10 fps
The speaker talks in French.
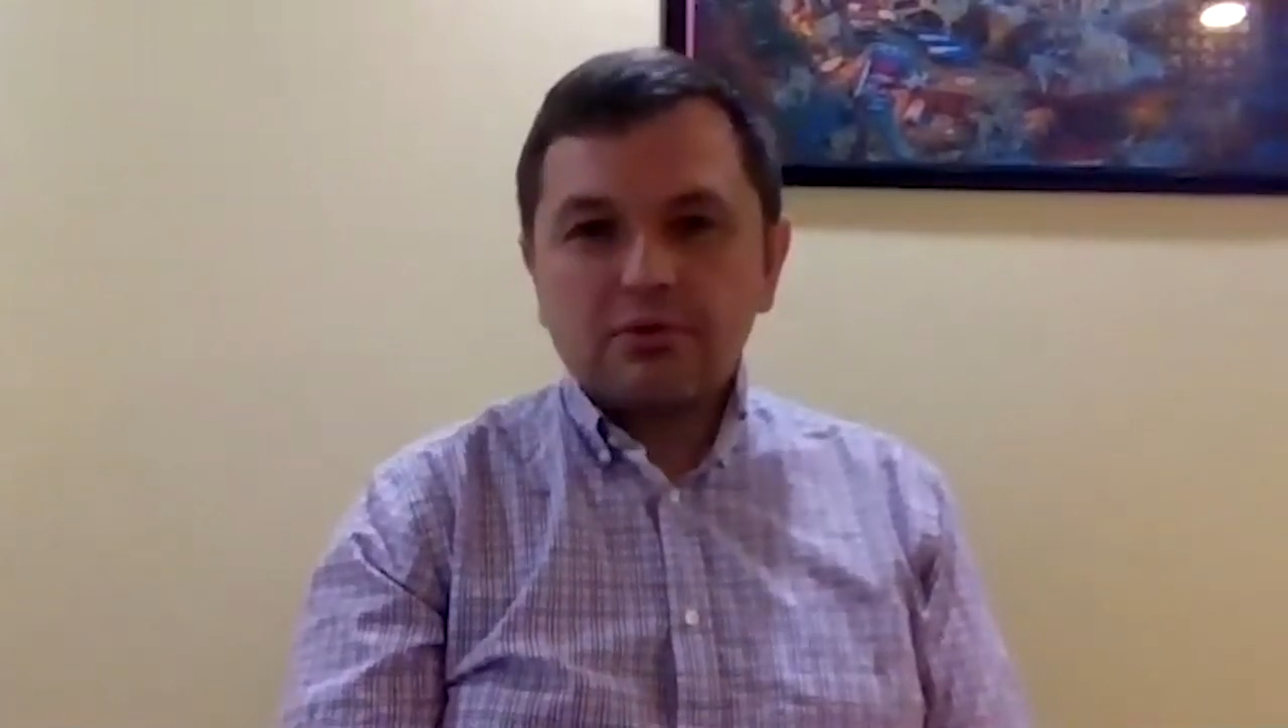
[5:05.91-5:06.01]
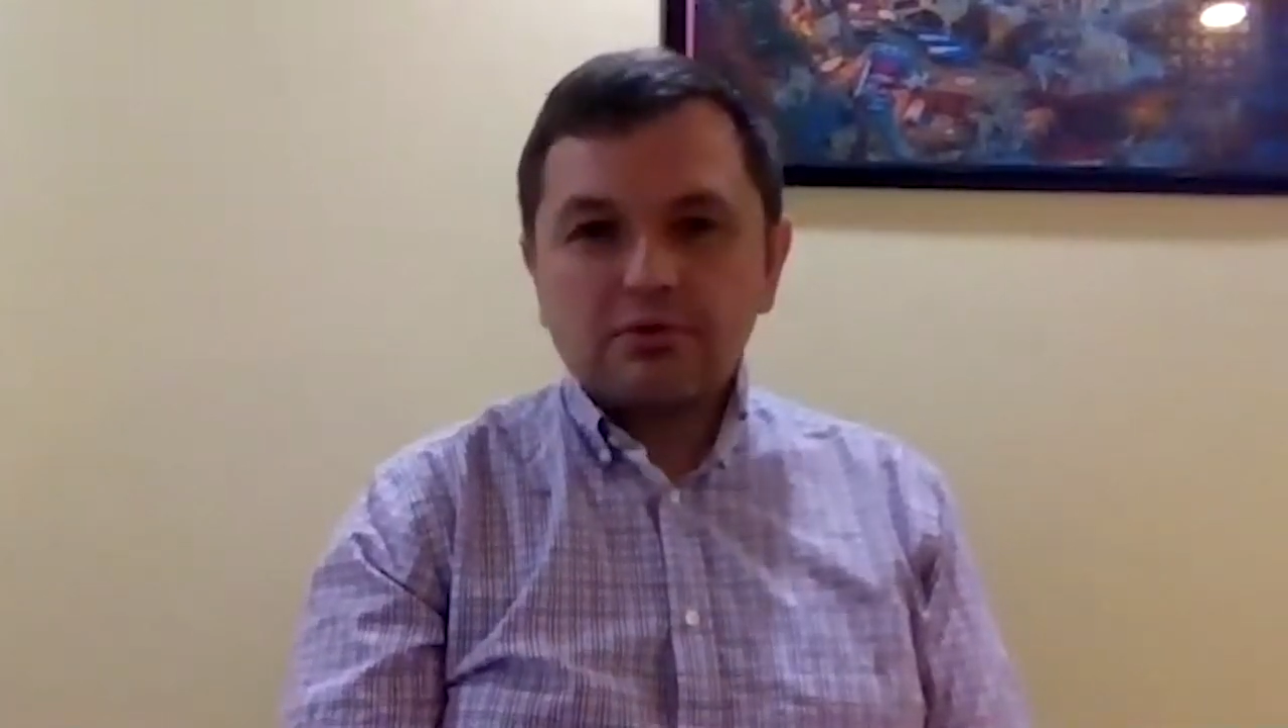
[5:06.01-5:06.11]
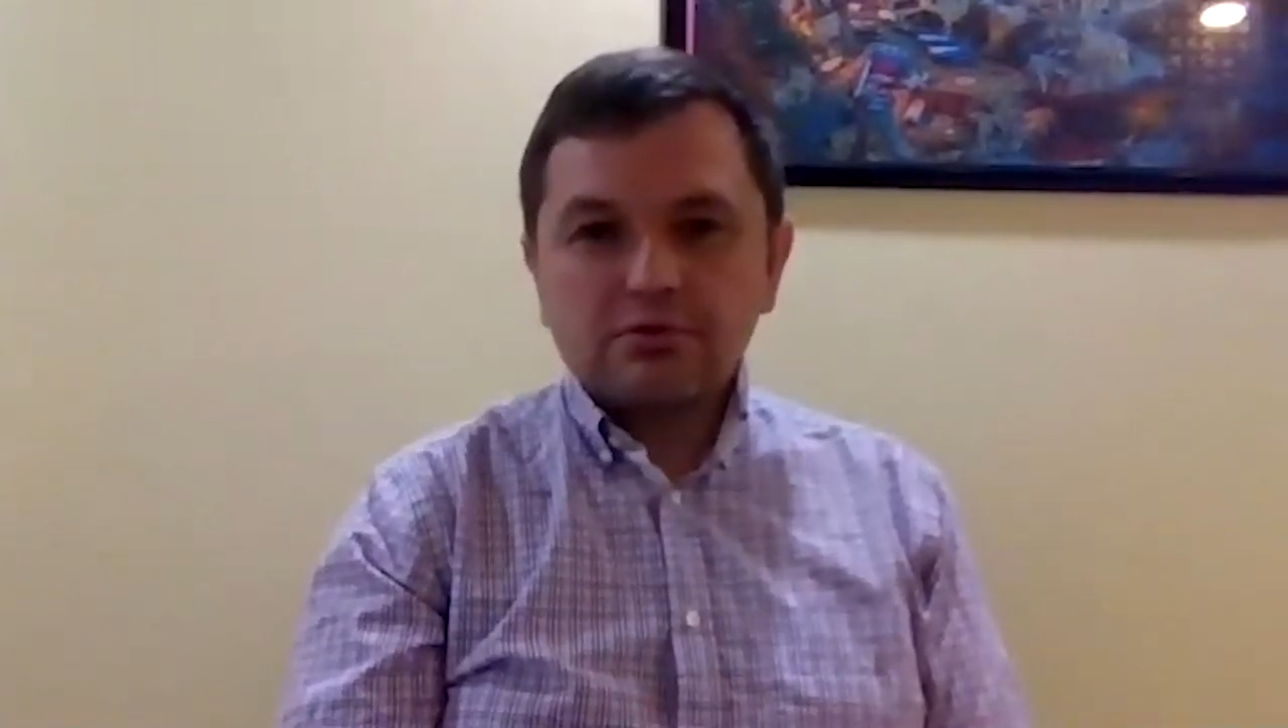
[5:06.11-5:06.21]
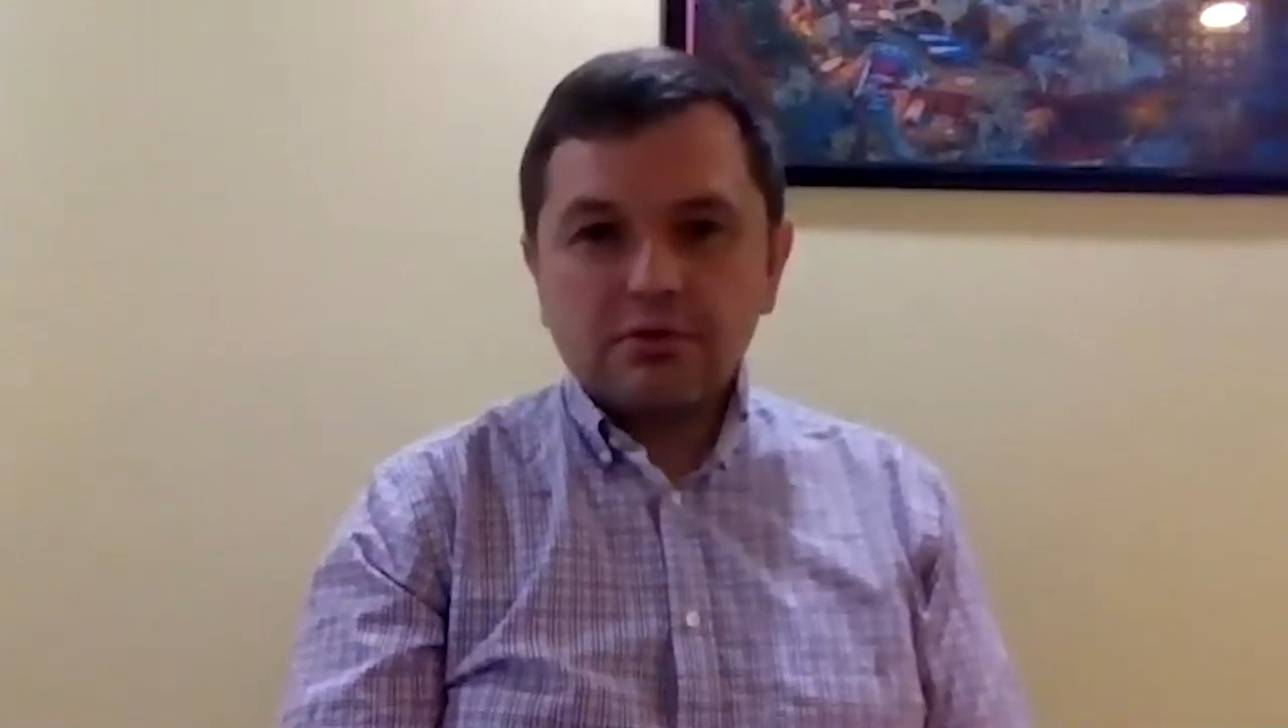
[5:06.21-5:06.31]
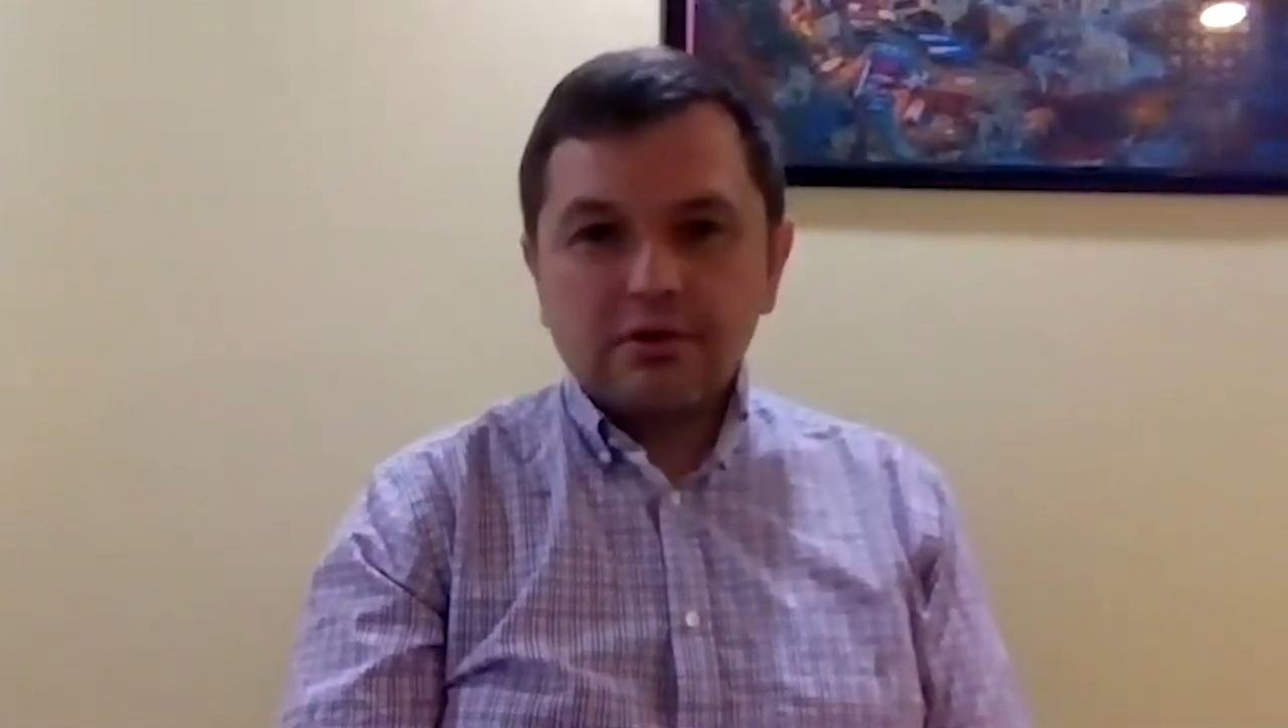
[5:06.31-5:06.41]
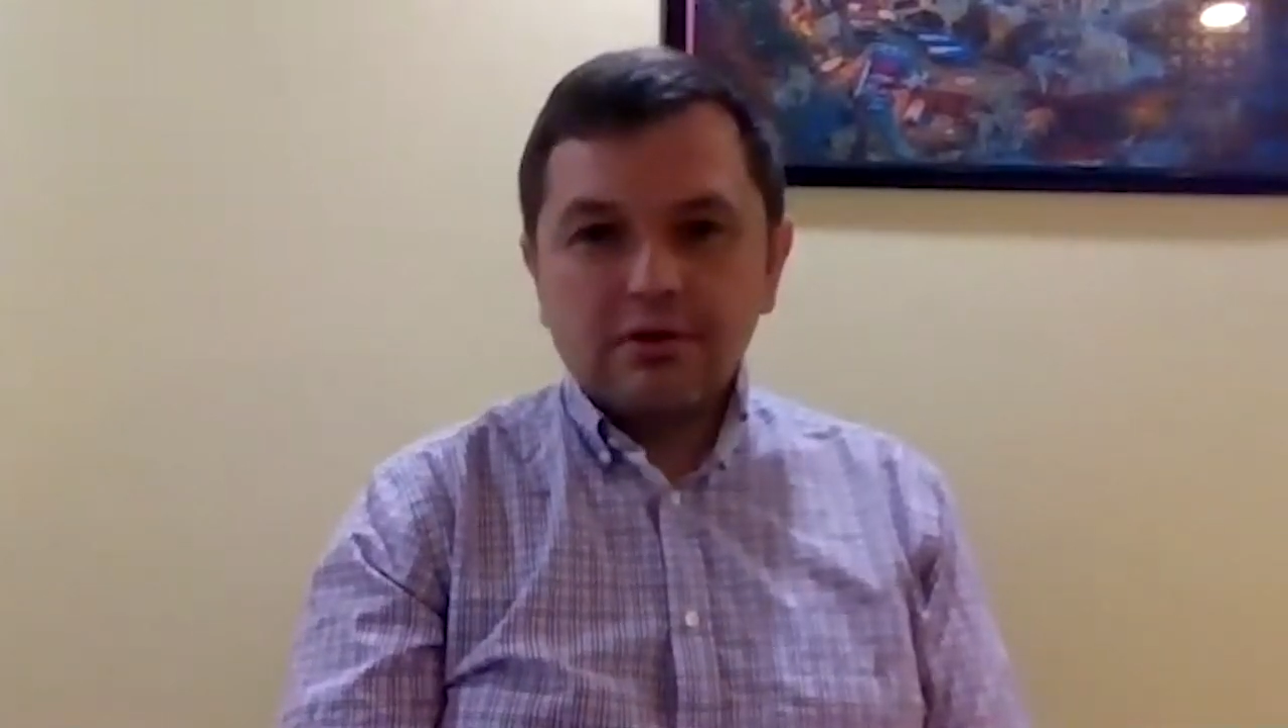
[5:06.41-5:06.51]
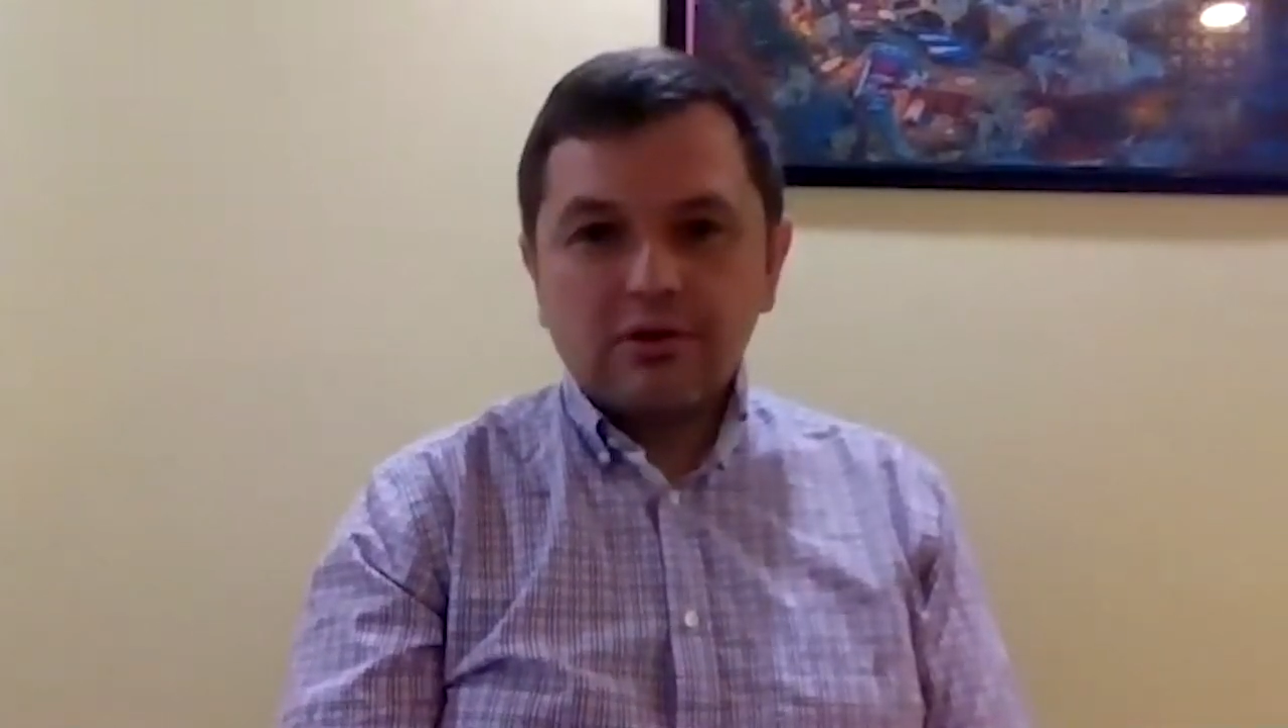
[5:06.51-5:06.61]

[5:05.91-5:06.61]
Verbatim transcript: que euh,